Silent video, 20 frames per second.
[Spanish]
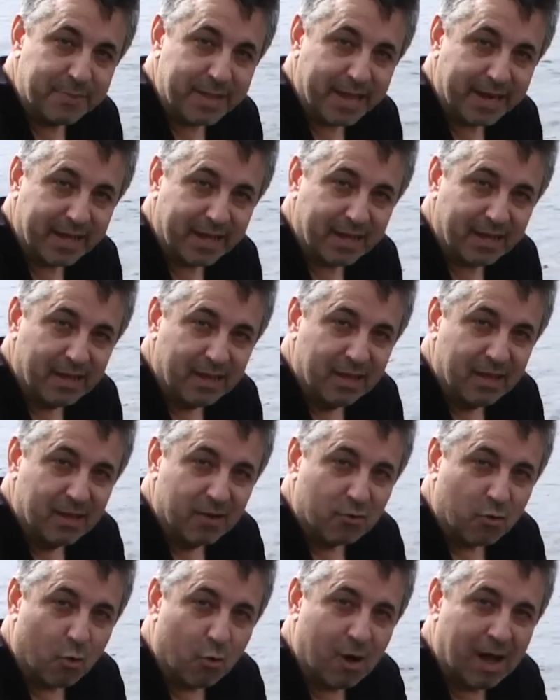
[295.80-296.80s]
viene
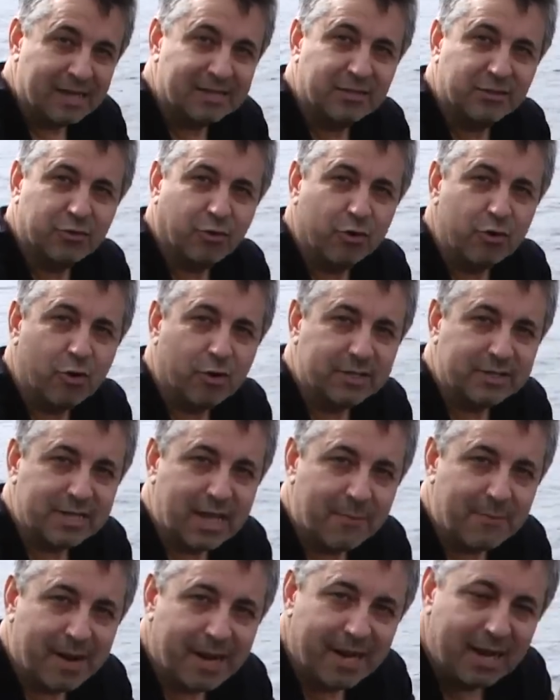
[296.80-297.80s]
con un accesorio que se
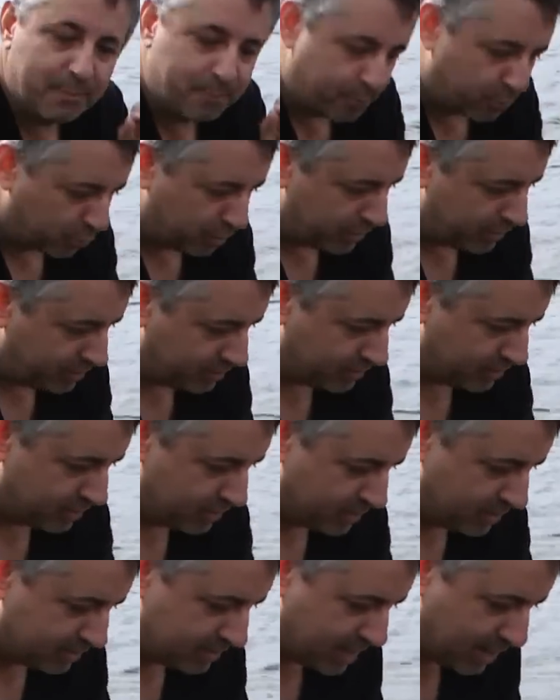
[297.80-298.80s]
llama el pulley.
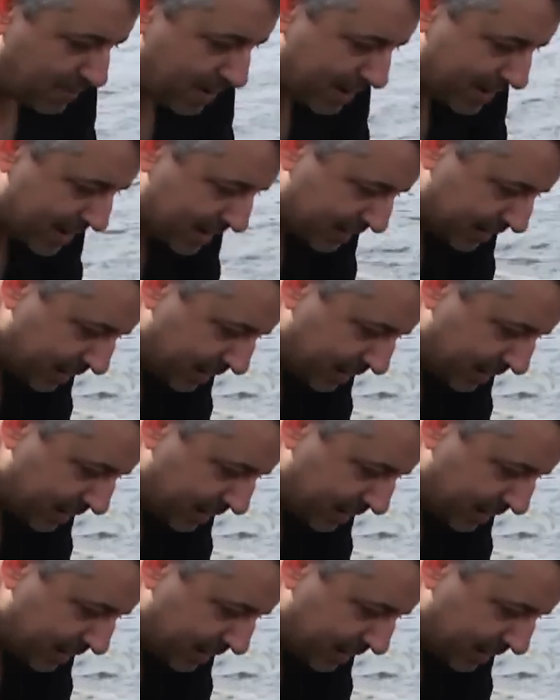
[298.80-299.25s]
Se amarra